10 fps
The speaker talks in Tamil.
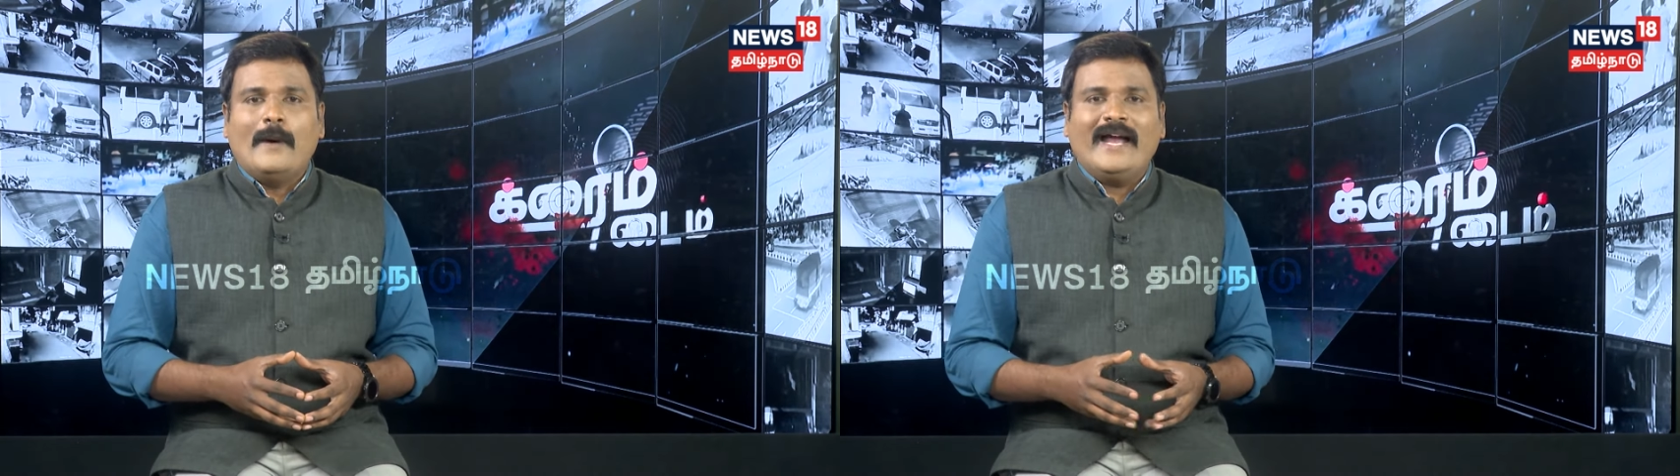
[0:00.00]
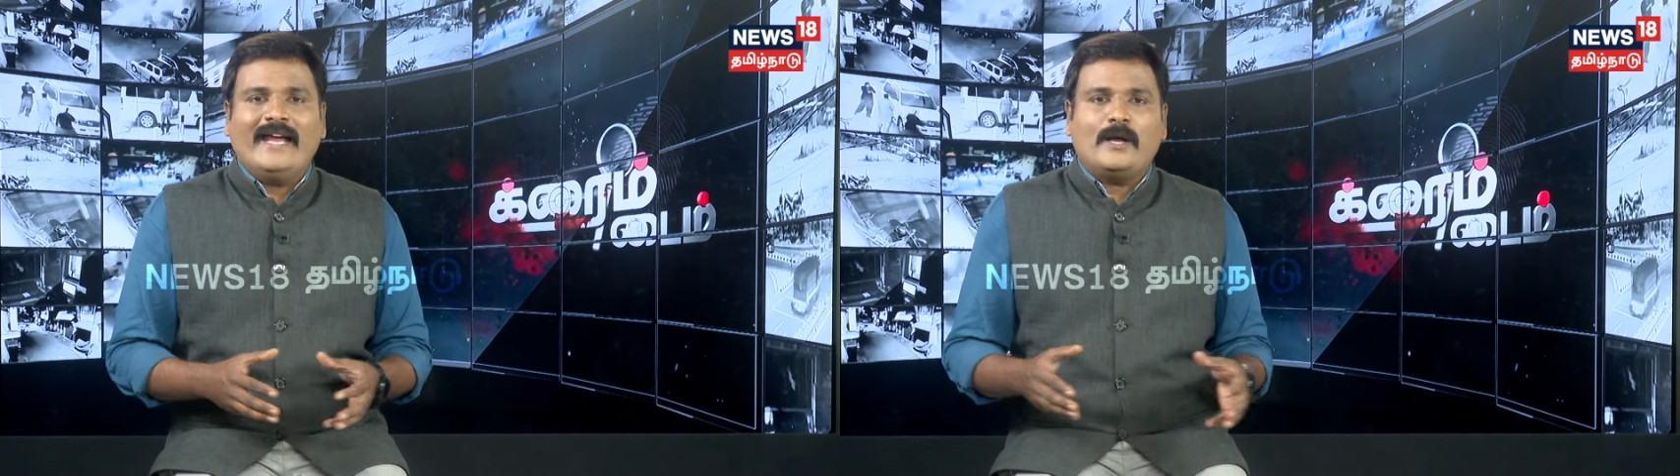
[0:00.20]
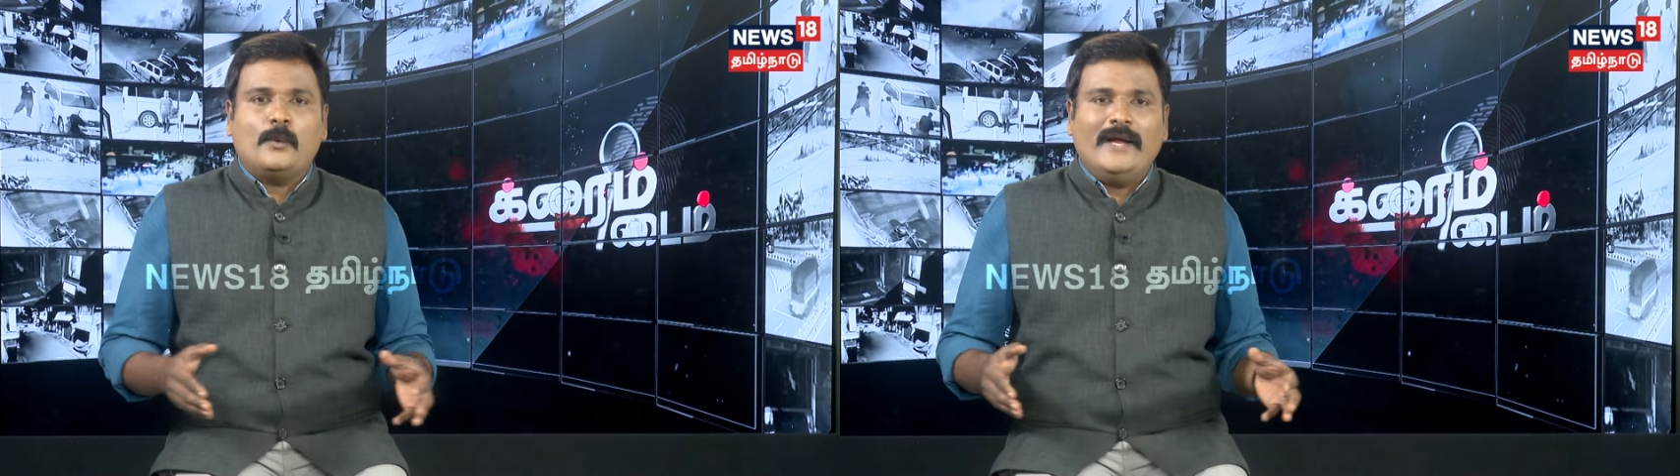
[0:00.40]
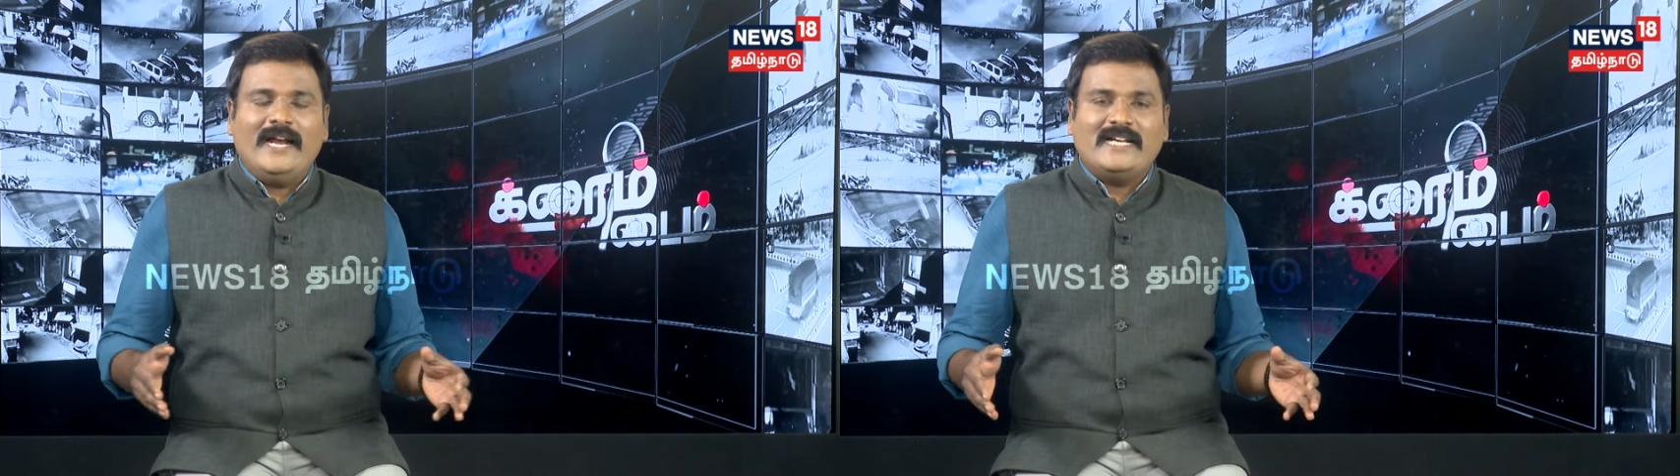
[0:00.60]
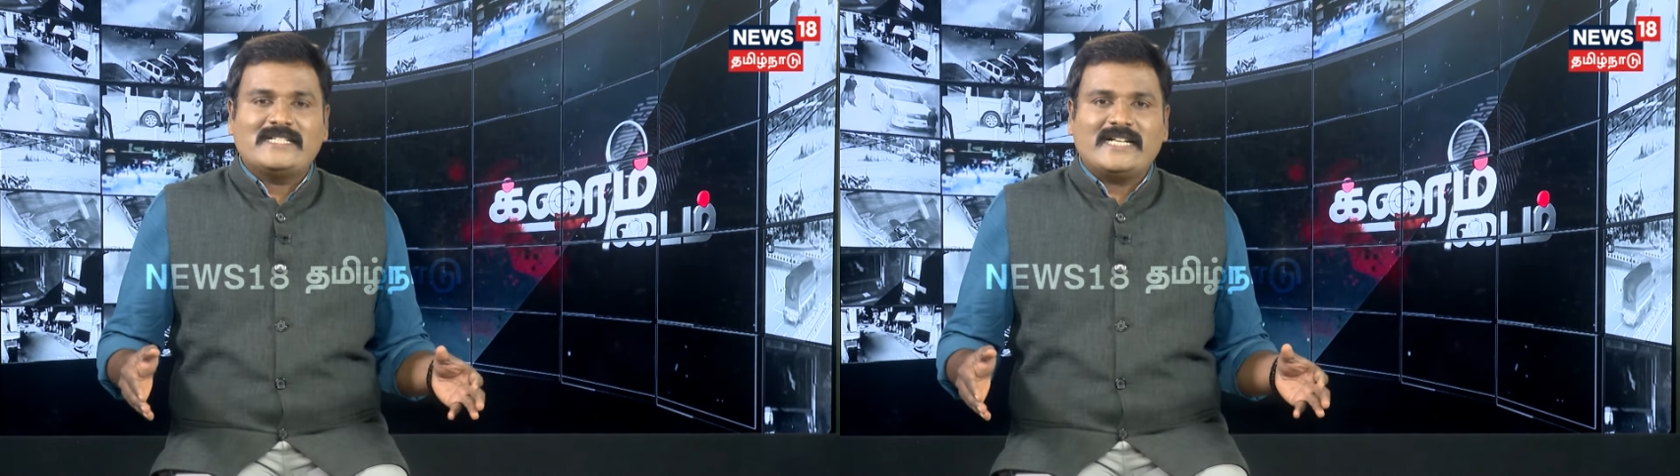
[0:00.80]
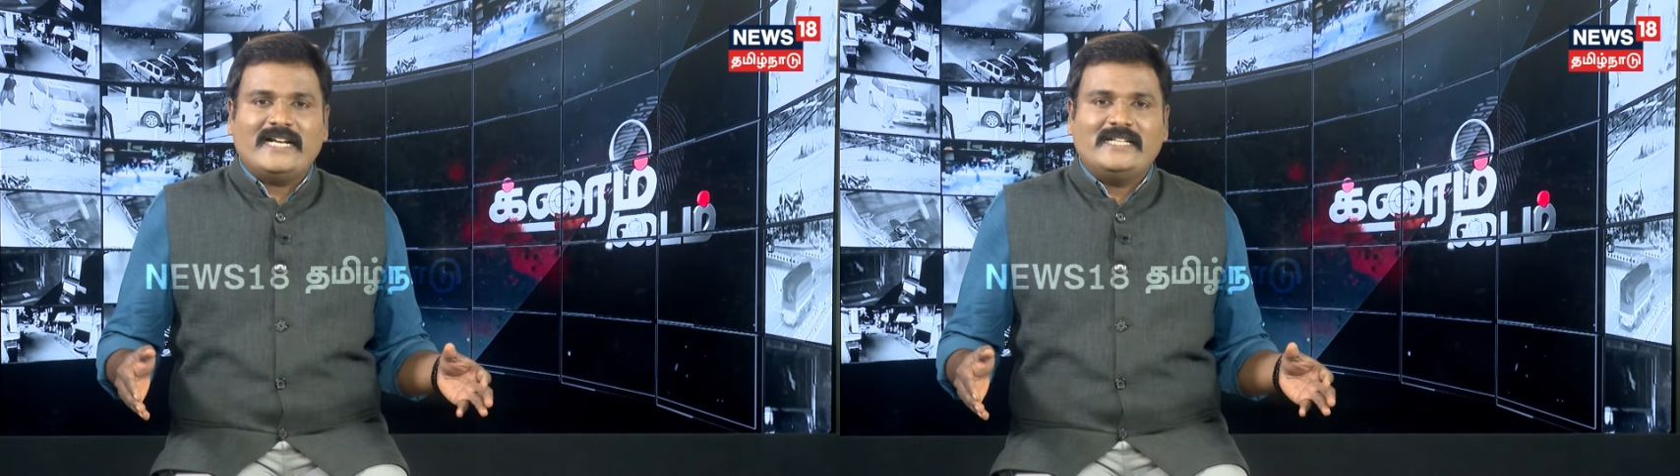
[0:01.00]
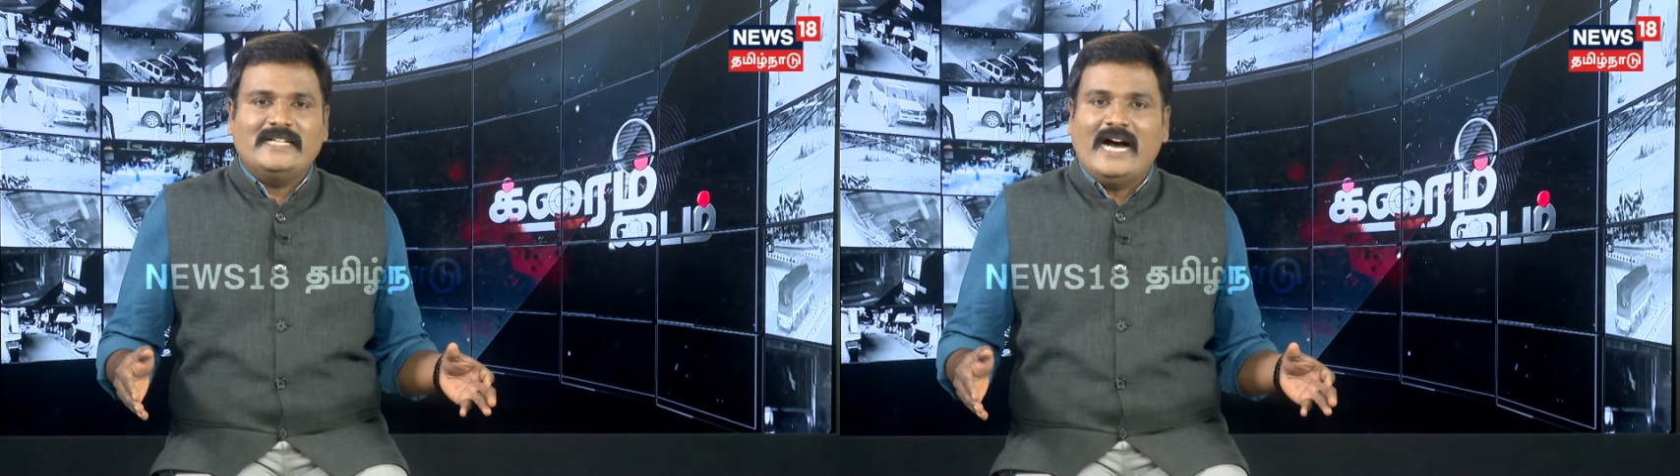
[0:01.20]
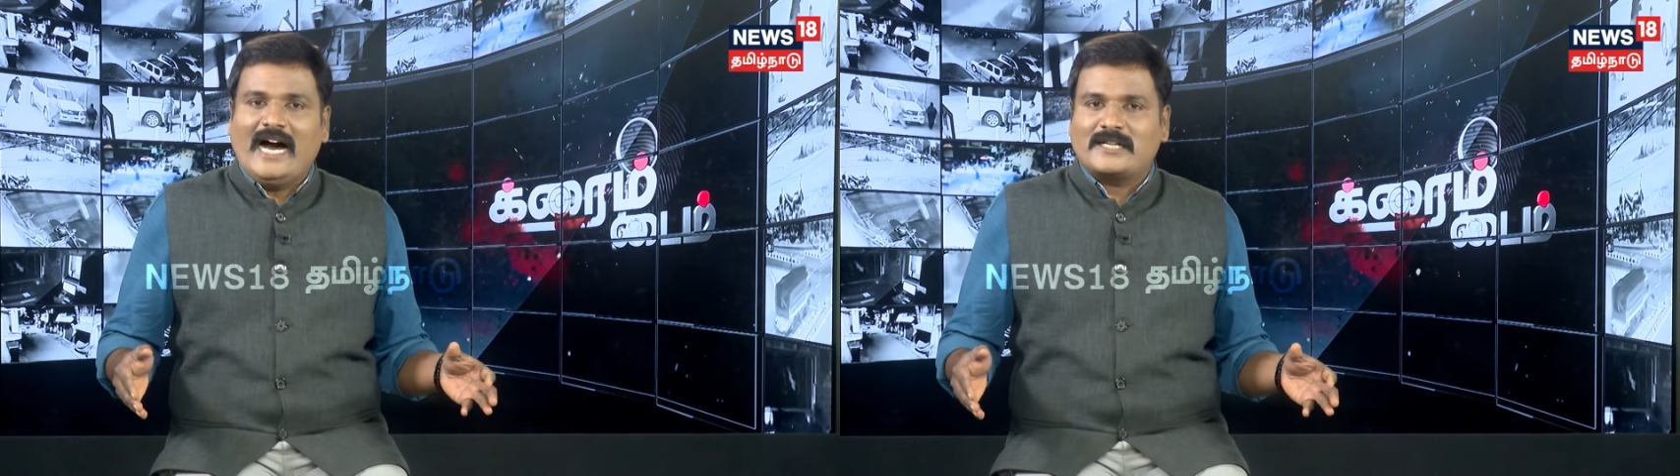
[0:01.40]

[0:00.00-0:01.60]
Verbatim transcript: பைக் வீலிங் செய்து